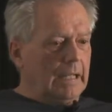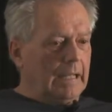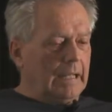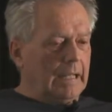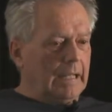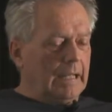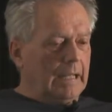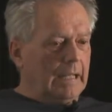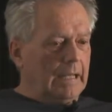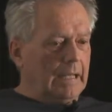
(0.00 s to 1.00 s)
A,
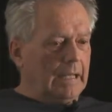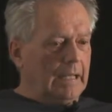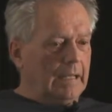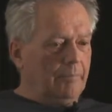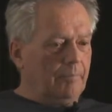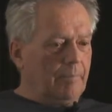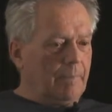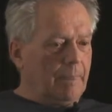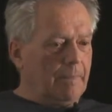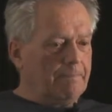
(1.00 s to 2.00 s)
a, a
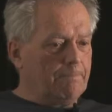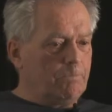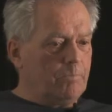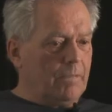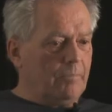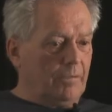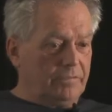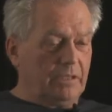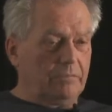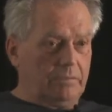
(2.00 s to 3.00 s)
mm,
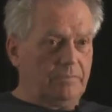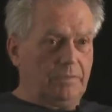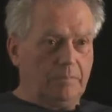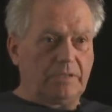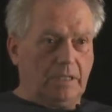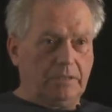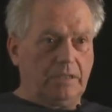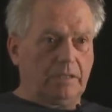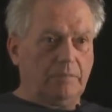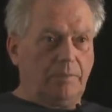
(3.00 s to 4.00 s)
powstał film taki,
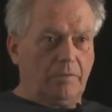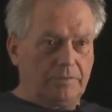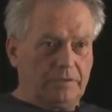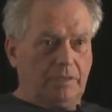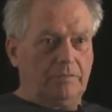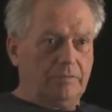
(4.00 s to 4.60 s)
jaki powstał.